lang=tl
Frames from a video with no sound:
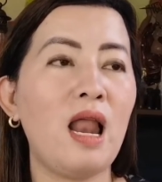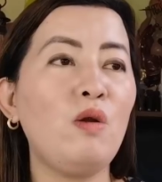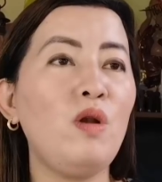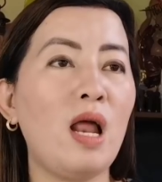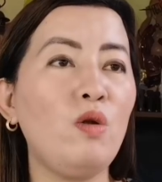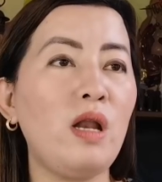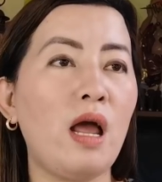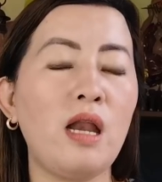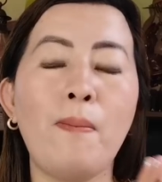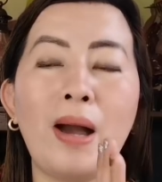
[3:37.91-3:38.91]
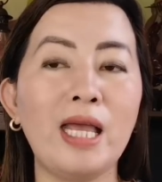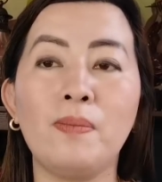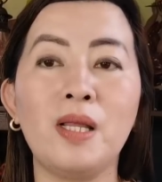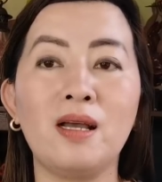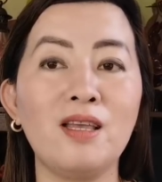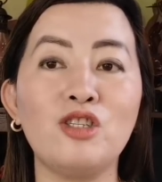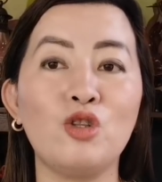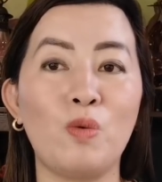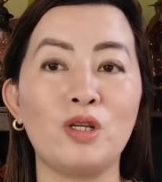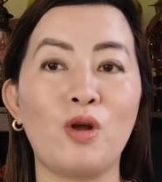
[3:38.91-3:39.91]
Lalo-lalo na napakahirap ng ganyang
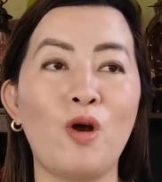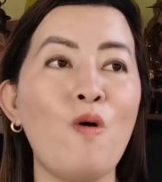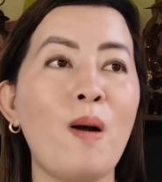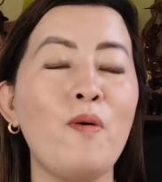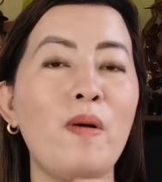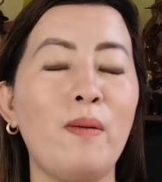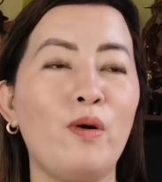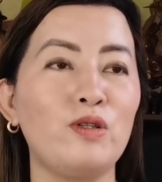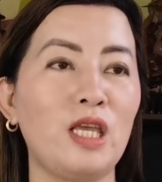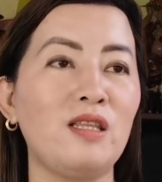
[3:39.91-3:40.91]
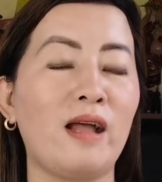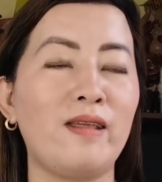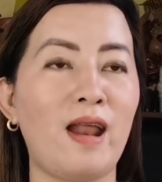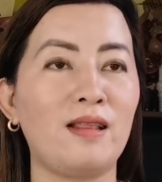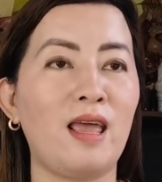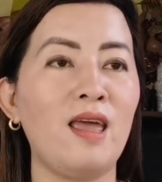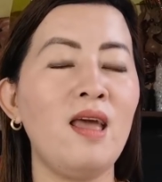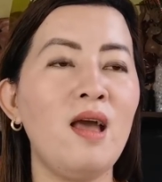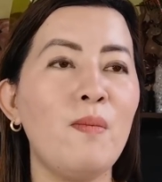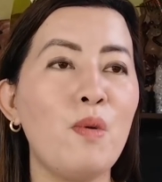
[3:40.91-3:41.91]
sitwasyon. Ako nga po mga bossing dati-rate,
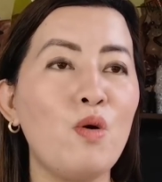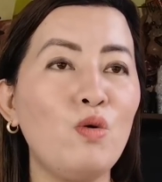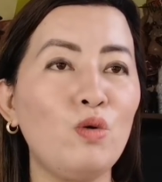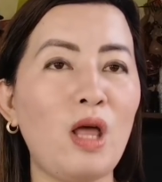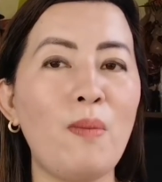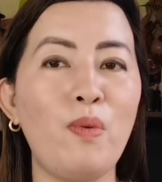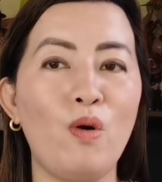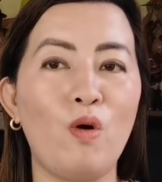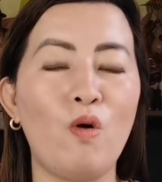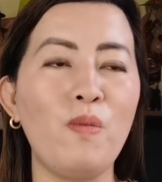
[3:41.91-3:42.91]
mangungutang po ako.